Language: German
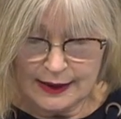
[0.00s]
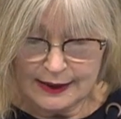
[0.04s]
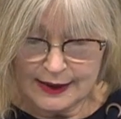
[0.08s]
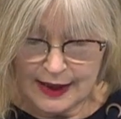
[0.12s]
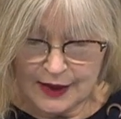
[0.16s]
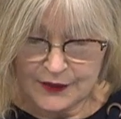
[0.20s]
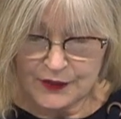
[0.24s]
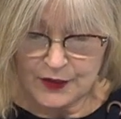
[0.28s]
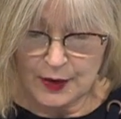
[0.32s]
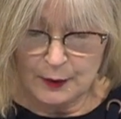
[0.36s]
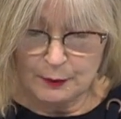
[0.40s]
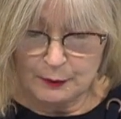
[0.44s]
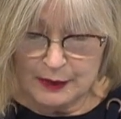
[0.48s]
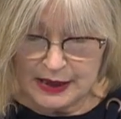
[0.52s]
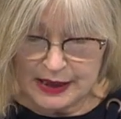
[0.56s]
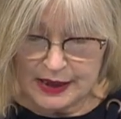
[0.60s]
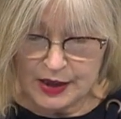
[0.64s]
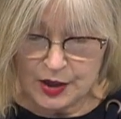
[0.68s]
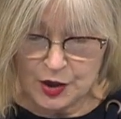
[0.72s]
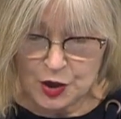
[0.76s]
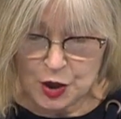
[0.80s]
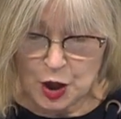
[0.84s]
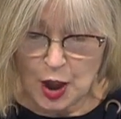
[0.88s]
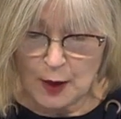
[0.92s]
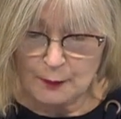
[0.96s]
dass im
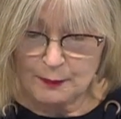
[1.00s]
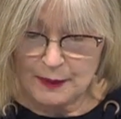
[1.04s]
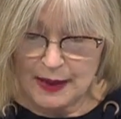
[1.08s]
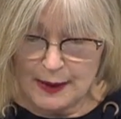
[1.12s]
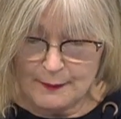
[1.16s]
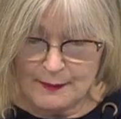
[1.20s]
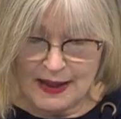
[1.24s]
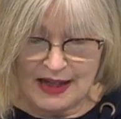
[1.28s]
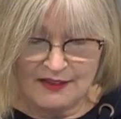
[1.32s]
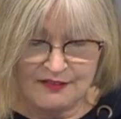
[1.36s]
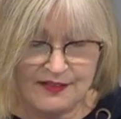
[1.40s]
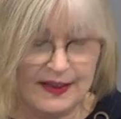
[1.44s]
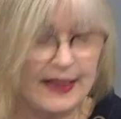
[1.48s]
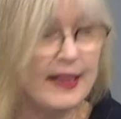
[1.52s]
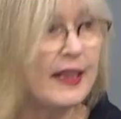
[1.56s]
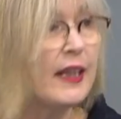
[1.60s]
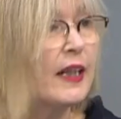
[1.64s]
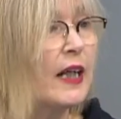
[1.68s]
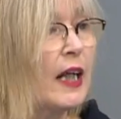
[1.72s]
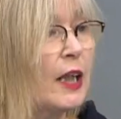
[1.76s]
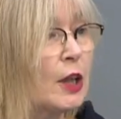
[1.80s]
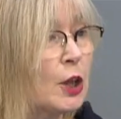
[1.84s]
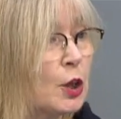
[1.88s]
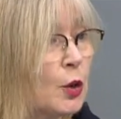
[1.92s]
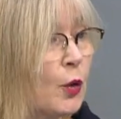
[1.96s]
Minijob immer
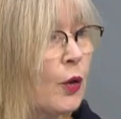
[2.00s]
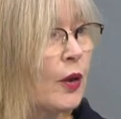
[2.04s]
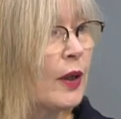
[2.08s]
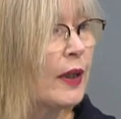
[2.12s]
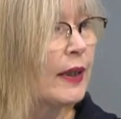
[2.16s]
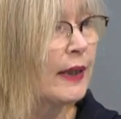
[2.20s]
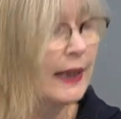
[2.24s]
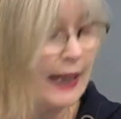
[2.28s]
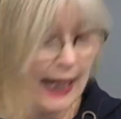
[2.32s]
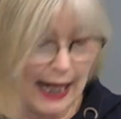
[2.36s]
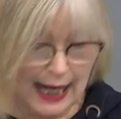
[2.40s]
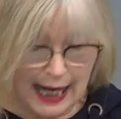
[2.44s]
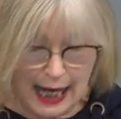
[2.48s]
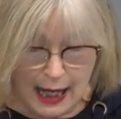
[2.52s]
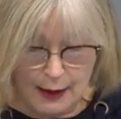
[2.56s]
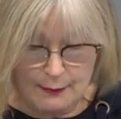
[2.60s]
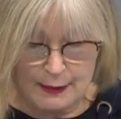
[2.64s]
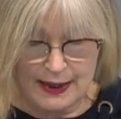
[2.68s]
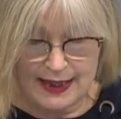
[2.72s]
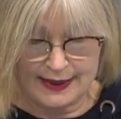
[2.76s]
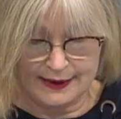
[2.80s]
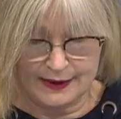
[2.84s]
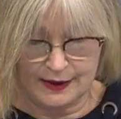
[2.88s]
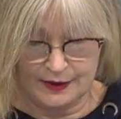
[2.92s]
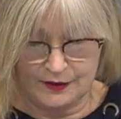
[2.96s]
weniger Stunden
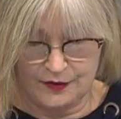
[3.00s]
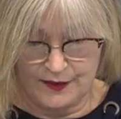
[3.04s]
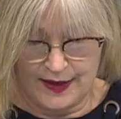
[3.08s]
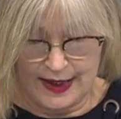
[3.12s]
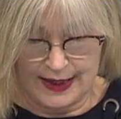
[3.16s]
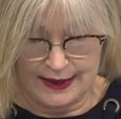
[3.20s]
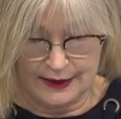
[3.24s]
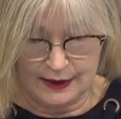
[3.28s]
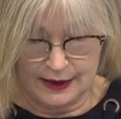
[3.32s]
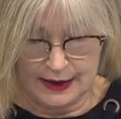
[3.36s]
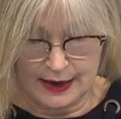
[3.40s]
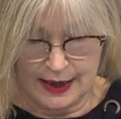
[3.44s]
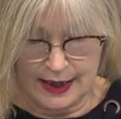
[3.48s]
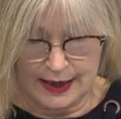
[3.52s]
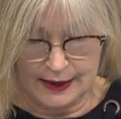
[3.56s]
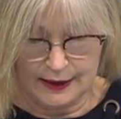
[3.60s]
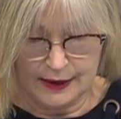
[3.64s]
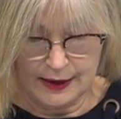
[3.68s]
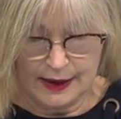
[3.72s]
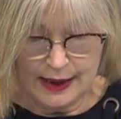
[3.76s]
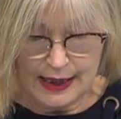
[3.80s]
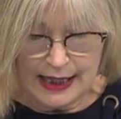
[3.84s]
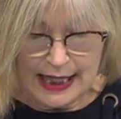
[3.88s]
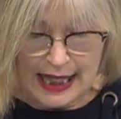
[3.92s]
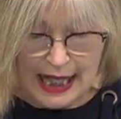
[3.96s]
gearbeitet werden kann.
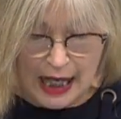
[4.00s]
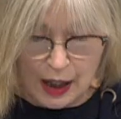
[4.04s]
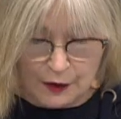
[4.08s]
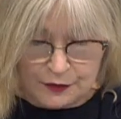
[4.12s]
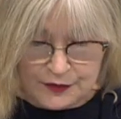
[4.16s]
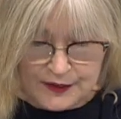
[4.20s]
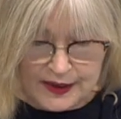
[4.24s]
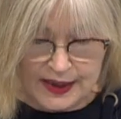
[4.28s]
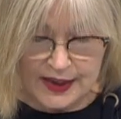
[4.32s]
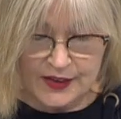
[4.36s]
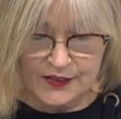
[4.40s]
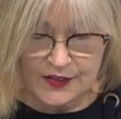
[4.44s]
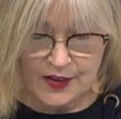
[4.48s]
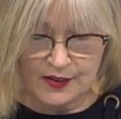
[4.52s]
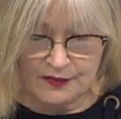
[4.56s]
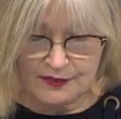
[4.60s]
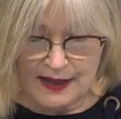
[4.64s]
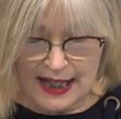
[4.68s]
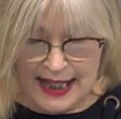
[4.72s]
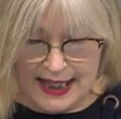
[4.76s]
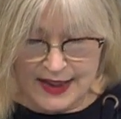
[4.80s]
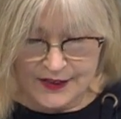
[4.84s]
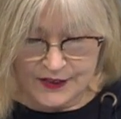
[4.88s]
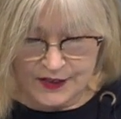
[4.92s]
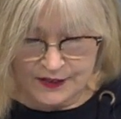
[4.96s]
Auf diese
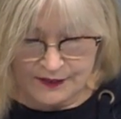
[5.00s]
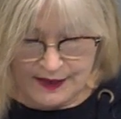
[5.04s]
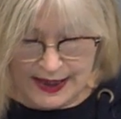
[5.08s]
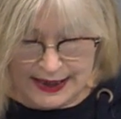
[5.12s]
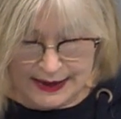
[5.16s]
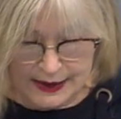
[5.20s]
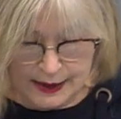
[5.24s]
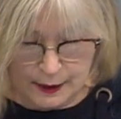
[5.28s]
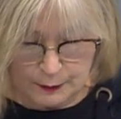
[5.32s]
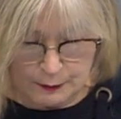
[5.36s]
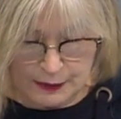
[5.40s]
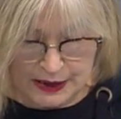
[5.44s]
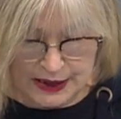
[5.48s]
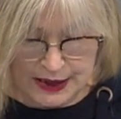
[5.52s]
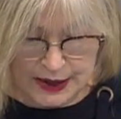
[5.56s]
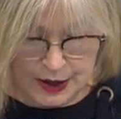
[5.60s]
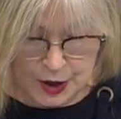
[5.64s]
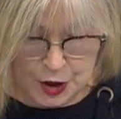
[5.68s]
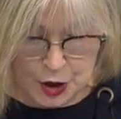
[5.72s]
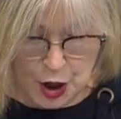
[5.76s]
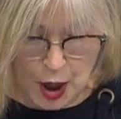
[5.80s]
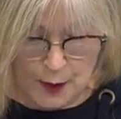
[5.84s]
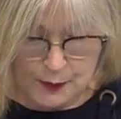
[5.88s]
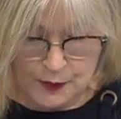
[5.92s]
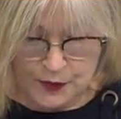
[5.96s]
Weise werden die
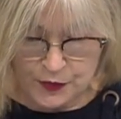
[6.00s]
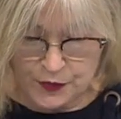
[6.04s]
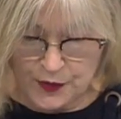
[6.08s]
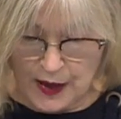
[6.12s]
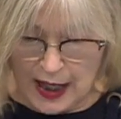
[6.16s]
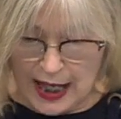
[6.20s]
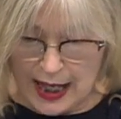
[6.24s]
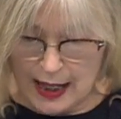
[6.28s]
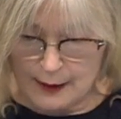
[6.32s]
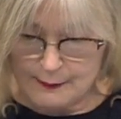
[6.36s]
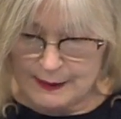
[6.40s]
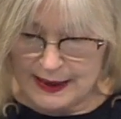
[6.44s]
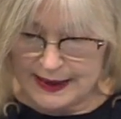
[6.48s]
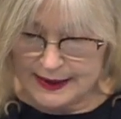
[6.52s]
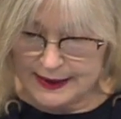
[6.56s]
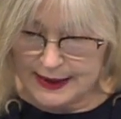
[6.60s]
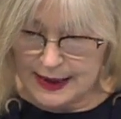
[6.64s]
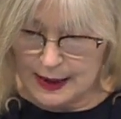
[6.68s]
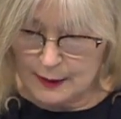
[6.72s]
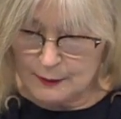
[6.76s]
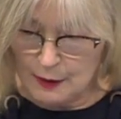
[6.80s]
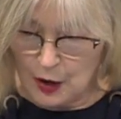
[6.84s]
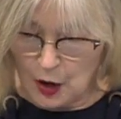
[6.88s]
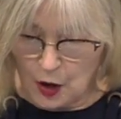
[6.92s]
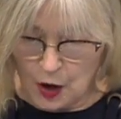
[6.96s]
Minijobs für
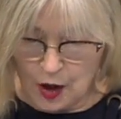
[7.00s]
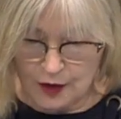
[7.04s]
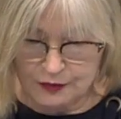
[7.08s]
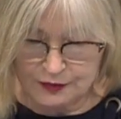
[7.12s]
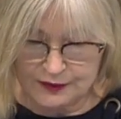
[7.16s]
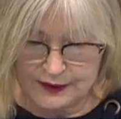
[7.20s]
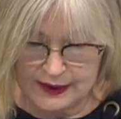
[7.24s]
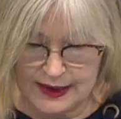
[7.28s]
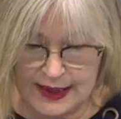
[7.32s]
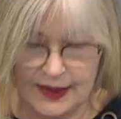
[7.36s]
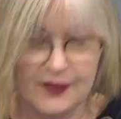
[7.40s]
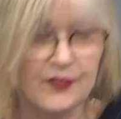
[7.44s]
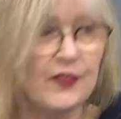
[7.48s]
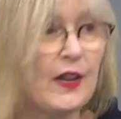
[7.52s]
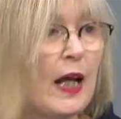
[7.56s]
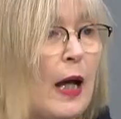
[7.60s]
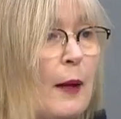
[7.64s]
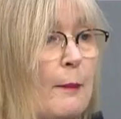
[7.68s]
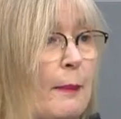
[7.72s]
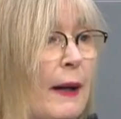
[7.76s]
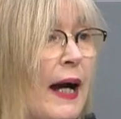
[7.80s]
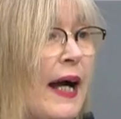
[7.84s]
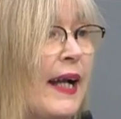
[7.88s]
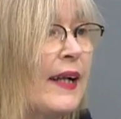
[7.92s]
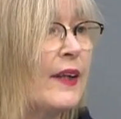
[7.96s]
Arbeitgeber hoffentlich
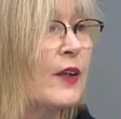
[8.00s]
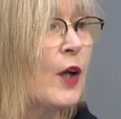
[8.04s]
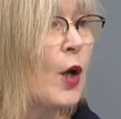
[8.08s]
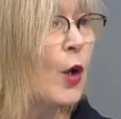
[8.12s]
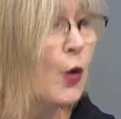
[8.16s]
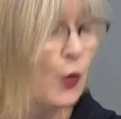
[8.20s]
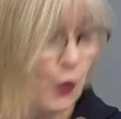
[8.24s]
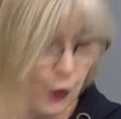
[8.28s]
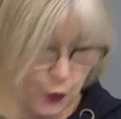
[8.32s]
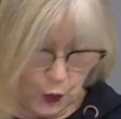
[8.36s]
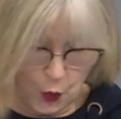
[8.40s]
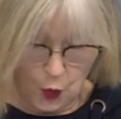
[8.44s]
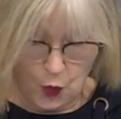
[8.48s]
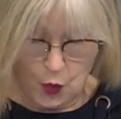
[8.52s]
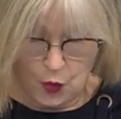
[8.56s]
sehr bald so